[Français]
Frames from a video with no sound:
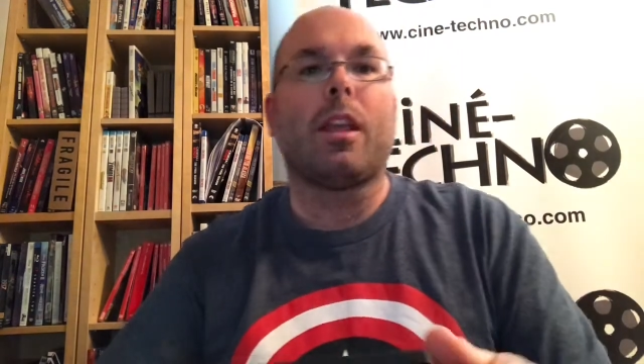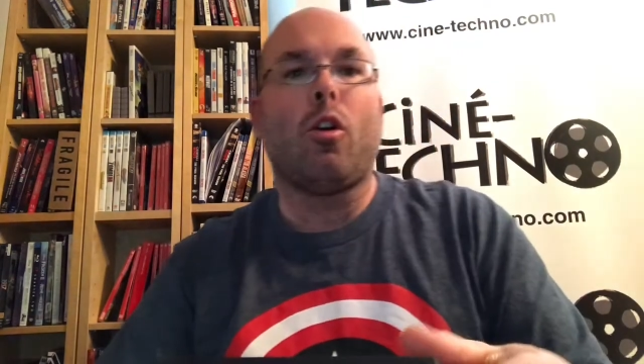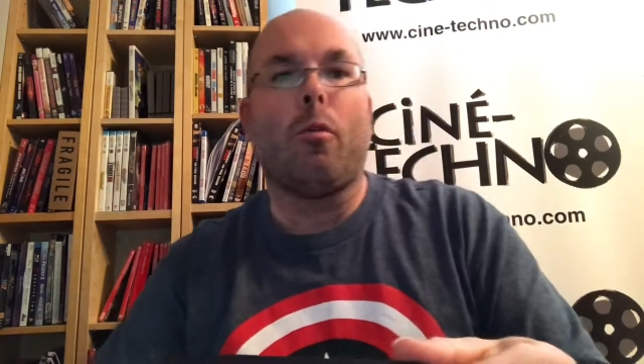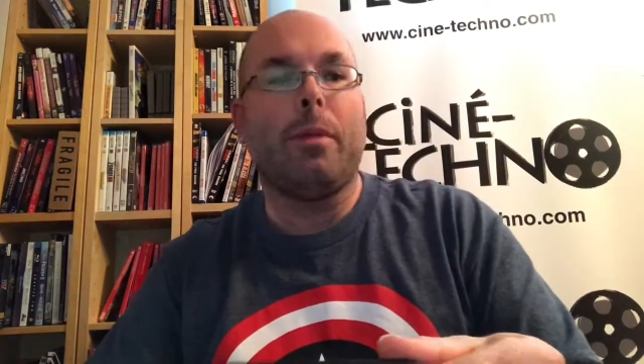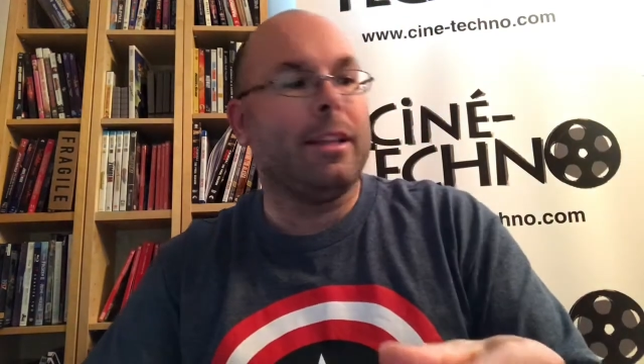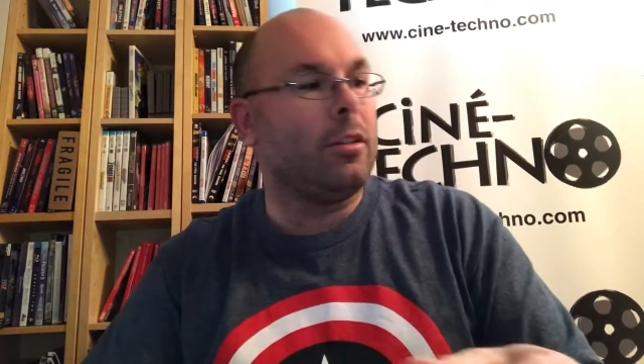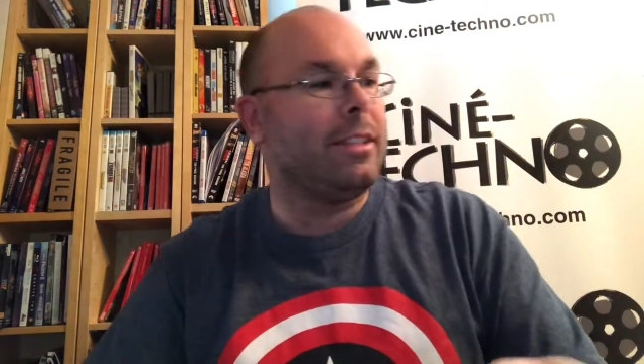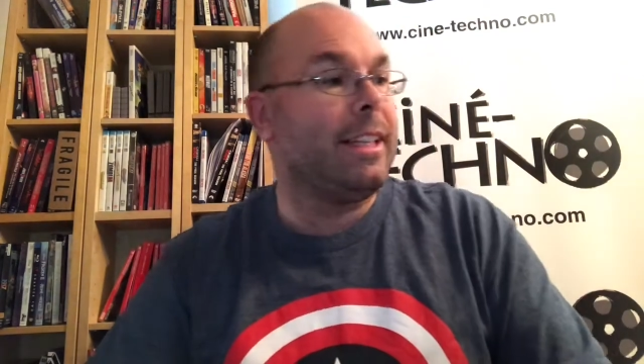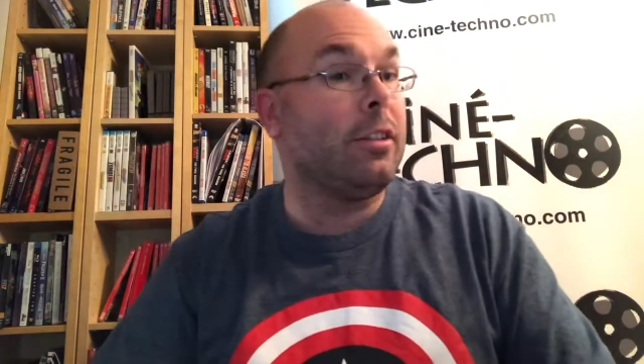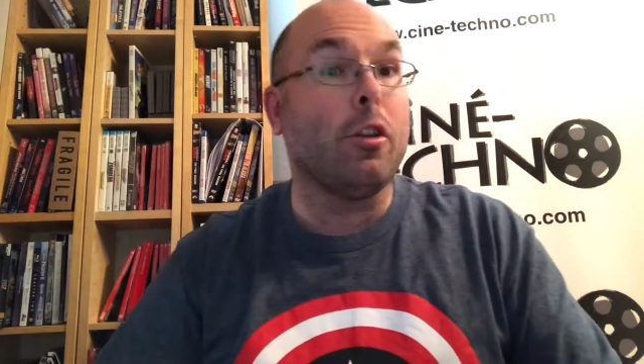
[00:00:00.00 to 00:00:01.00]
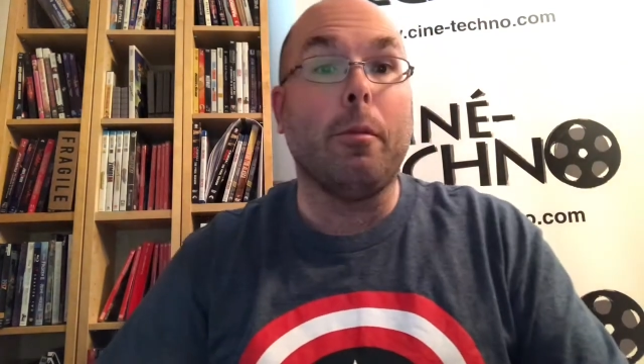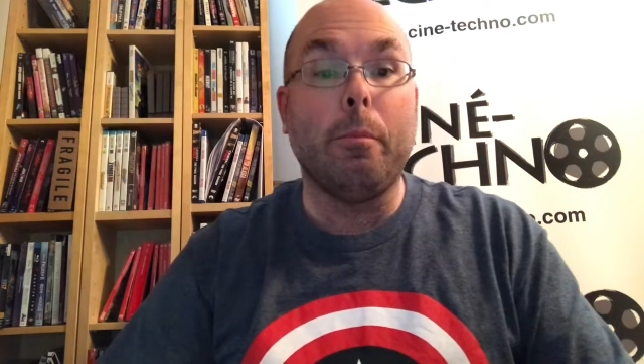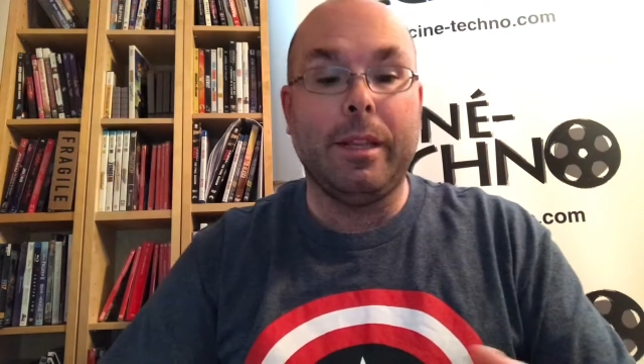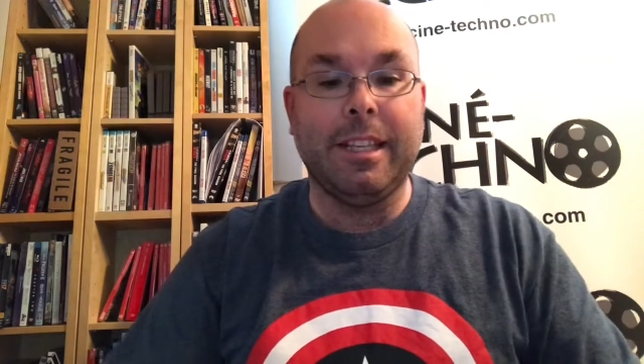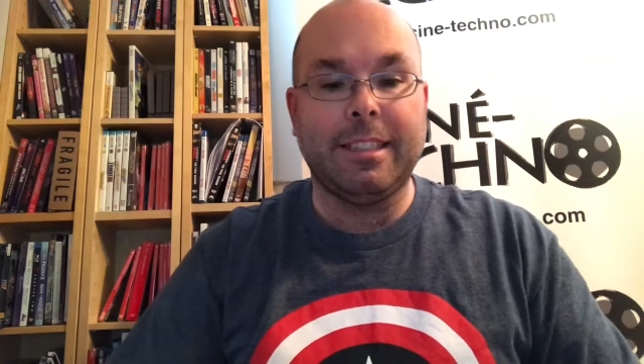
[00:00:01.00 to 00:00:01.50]
complètent cette
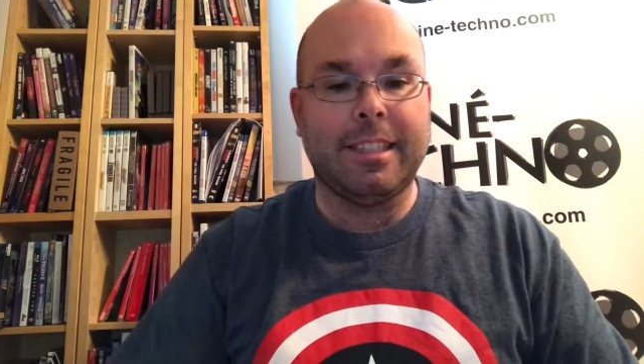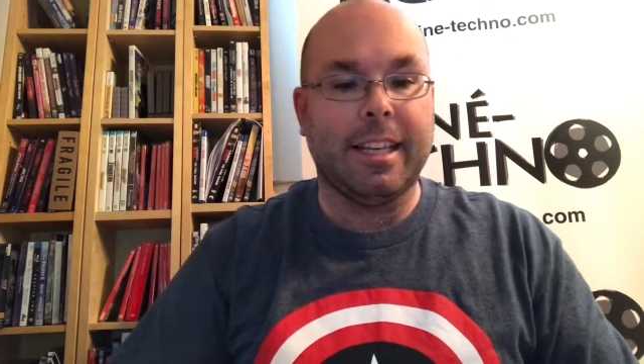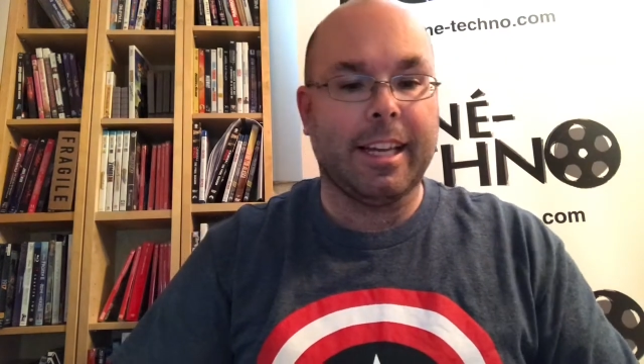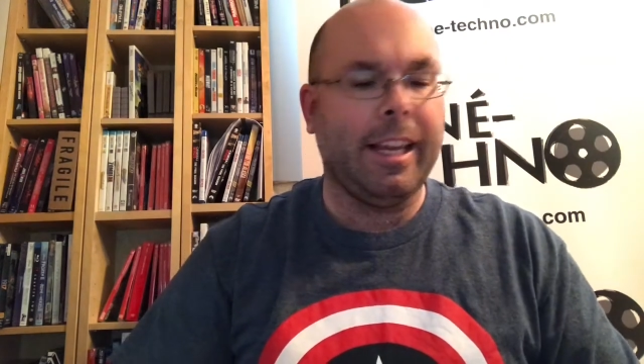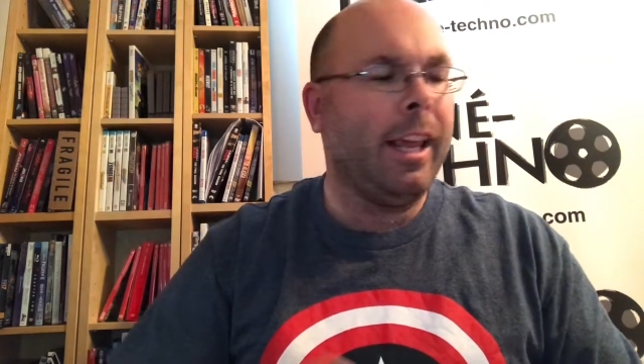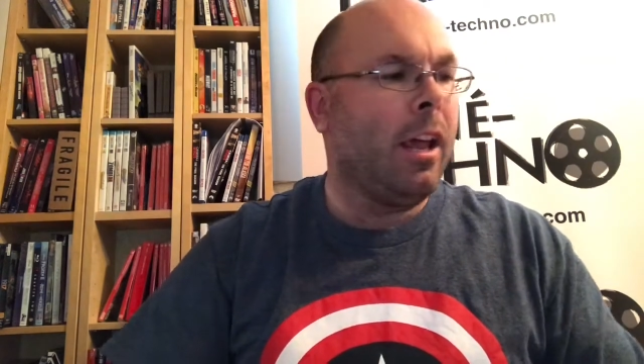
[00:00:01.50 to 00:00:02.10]
mini-série